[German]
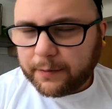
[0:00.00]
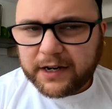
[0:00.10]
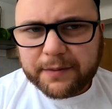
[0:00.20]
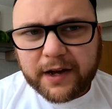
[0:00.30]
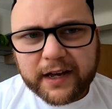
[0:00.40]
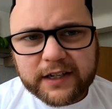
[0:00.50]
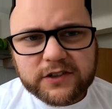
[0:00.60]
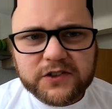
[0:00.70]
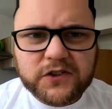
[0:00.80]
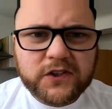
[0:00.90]
Aber die haben ja
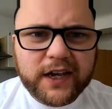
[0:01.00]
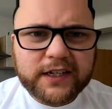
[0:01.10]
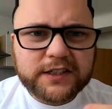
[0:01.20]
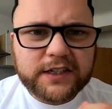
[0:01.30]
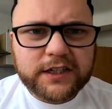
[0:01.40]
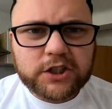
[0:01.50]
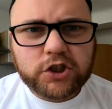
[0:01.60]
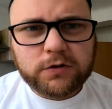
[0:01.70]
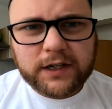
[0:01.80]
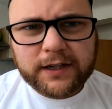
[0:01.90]
eigentlich. Das ist eigentlich
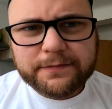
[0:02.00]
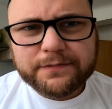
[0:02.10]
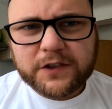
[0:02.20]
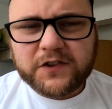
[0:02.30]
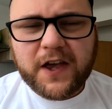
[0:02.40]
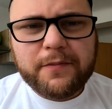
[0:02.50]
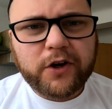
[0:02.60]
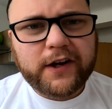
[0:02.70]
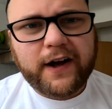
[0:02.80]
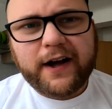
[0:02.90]
Kirsch, oder? Diese m
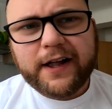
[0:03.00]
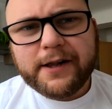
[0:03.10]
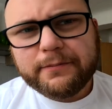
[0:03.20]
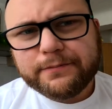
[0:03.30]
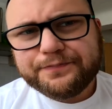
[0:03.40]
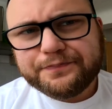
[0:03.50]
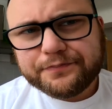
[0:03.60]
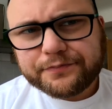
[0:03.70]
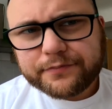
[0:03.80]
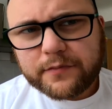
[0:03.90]
eukal
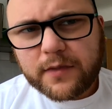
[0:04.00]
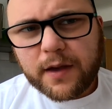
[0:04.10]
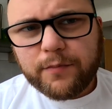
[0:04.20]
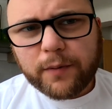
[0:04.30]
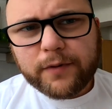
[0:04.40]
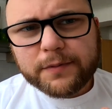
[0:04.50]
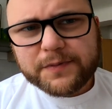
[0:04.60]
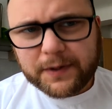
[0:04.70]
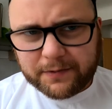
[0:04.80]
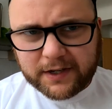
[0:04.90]

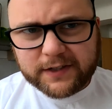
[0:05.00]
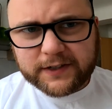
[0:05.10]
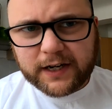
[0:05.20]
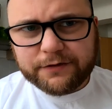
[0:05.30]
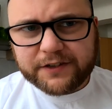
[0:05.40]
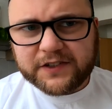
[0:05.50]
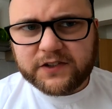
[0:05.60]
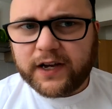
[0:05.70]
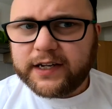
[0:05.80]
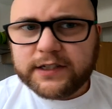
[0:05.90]
Bonbons mit dem Kind drauf, das ist
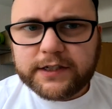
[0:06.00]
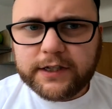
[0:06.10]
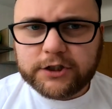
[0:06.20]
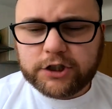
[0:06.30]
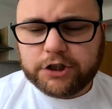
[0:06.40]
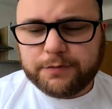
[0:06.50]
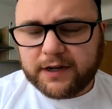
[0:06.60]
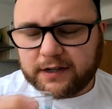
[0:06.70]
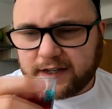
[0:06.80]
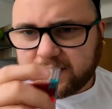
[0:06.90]
so eigentlich
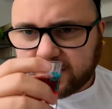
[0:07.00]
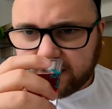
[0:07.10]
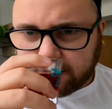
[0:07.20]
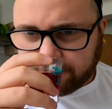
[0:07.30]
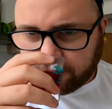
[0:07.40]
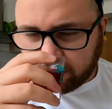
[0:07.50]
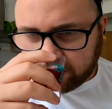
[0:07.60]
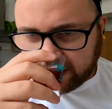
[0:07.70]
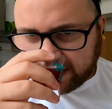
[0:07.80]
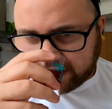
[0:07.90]
Kirschgeschmack. Das riecht
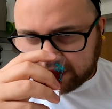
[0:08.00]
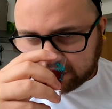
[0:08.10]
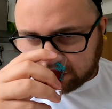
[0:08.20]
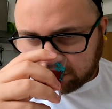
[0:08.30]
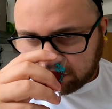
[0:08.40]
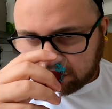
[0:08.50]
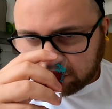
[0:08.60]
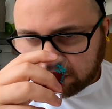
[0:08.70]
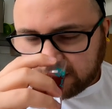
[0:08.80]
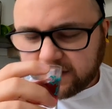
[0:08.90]
voll ähnlich.
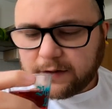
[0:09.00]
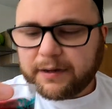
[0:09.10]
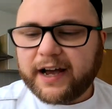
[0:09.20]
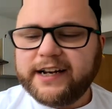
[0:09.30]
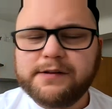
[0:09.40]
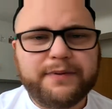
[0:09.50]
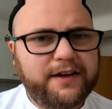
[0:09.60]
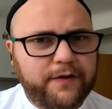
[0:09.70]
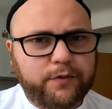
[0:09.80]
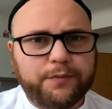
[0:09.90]
Ist aber
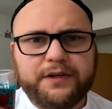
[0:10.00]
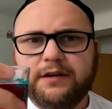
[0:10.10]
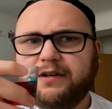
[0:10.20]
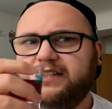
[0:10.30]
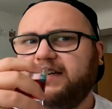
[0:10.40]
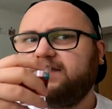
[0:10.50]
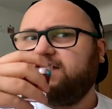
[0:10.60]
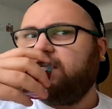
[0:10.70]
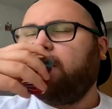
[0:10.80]
Heidelbeer. Wir probieren mal das.